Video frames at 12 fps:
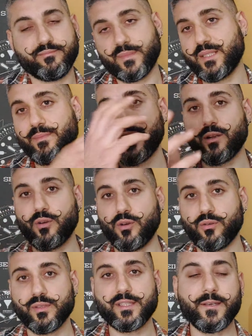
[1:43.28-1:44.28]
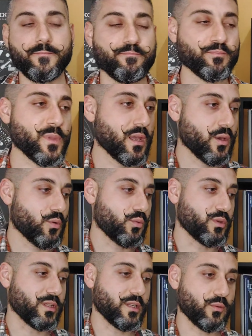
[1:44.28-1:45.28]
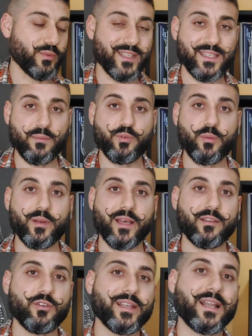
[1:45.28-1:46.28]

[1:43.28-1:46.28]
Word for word: sparo così, un, un, esempio pratico,